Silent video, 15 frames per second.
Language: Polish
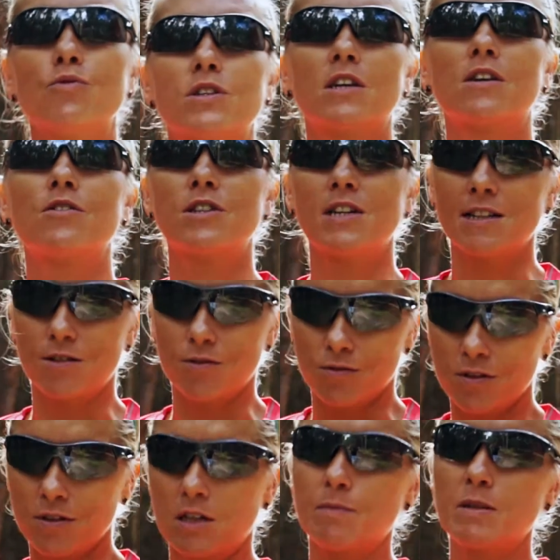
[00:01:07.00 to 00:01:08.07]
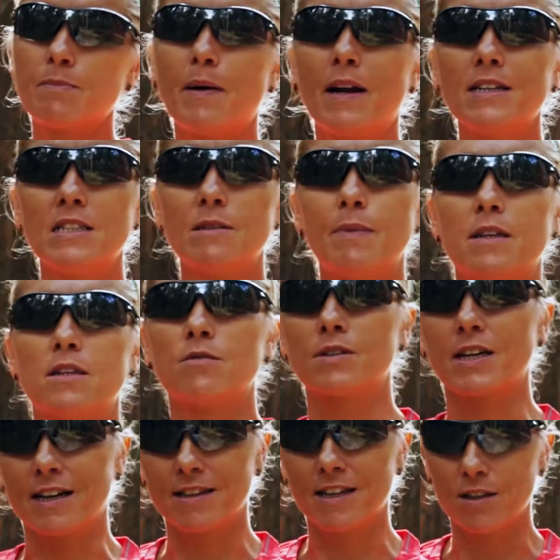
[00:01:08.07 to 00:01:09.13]
dłuższego czasu, żeby spalić zbędną
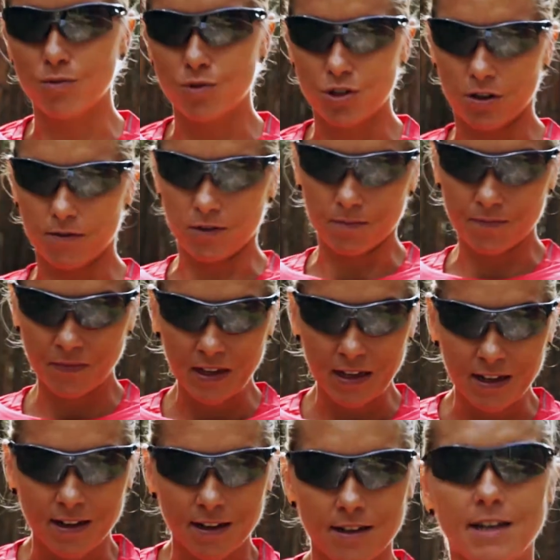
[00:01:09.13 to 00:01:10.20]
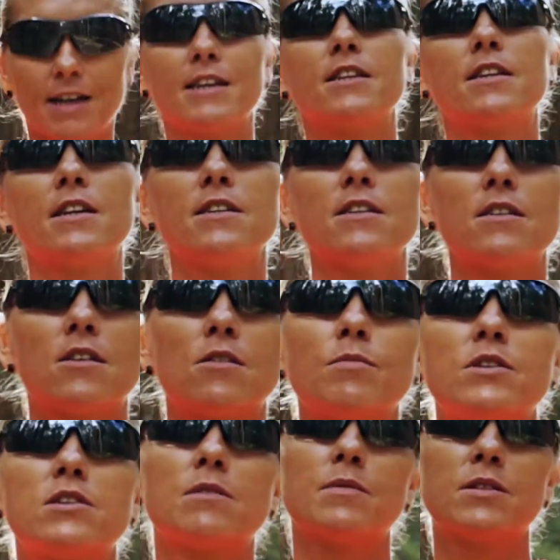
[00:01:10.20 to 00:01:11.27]
tkankę tłuszczową. Jaki trening
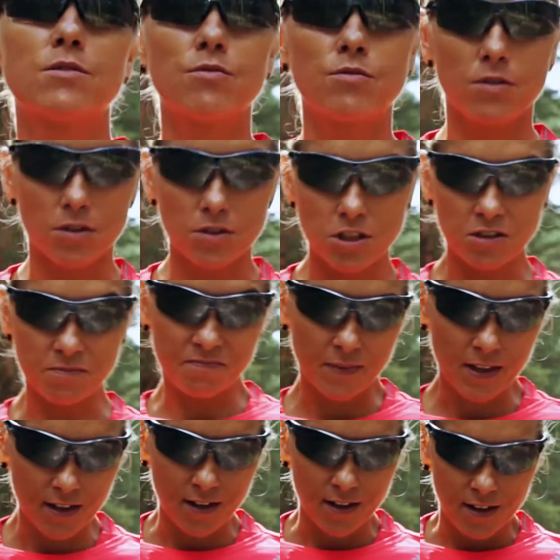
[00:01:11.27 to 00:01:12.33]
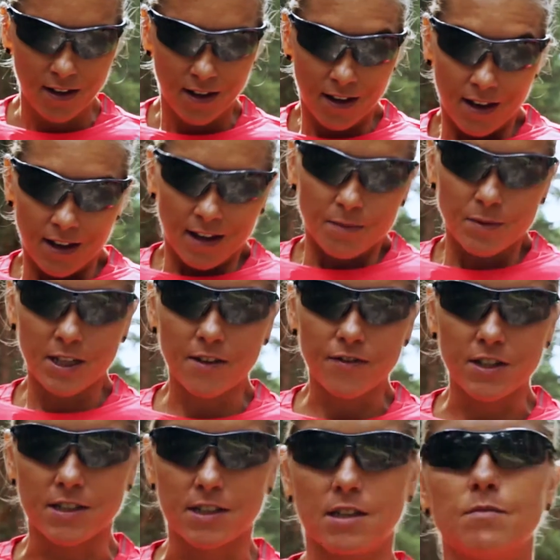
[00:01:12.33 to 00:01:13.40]
robić, żeby schudnąć? Przede
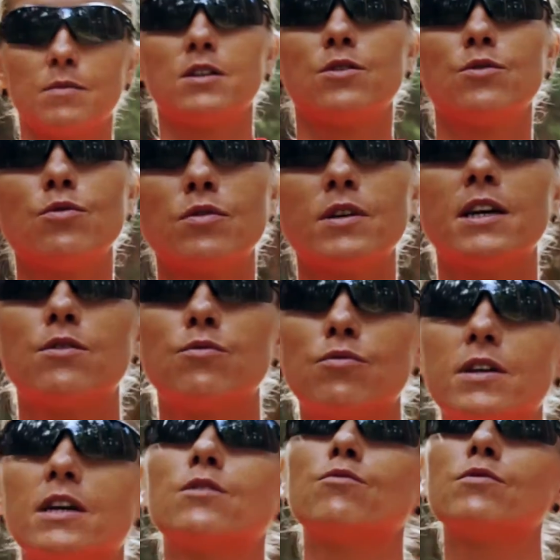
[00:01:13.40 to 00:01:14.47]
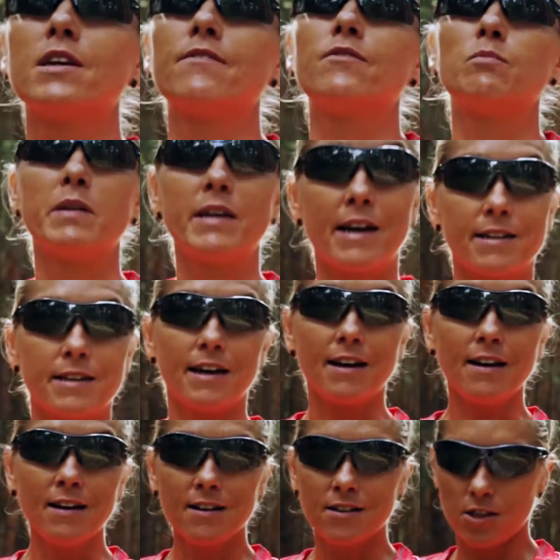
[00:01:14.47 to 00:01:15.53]
wszystkim długie, długie, długie wybiegania
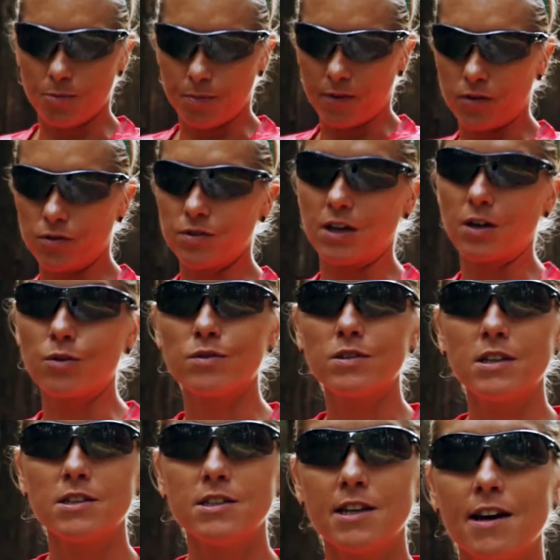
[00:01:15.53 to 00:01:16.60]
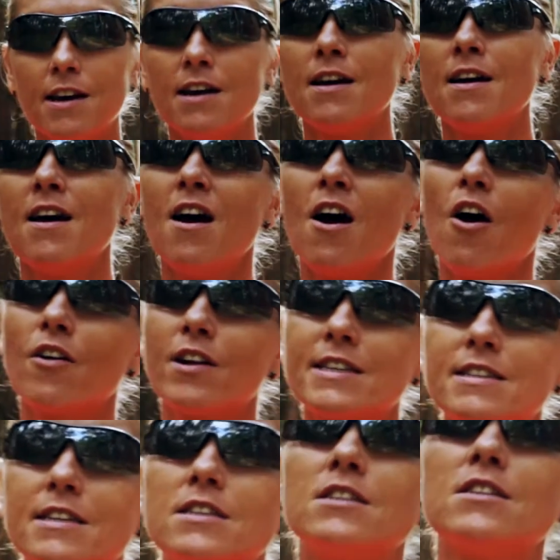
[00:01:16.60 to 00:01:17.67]
to powoduje chudnięcie oraz
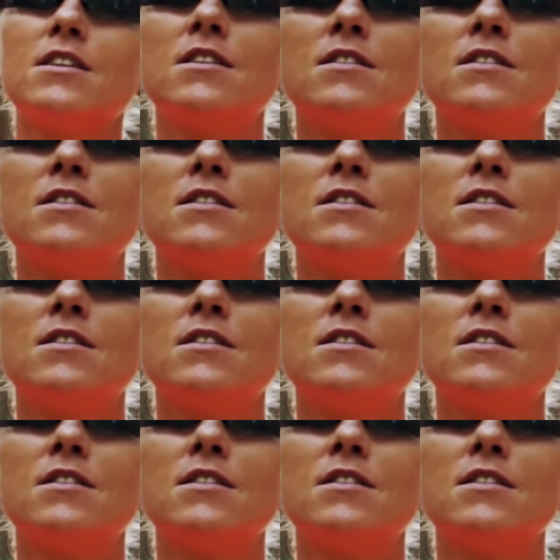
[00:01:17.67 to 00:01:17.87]
treningi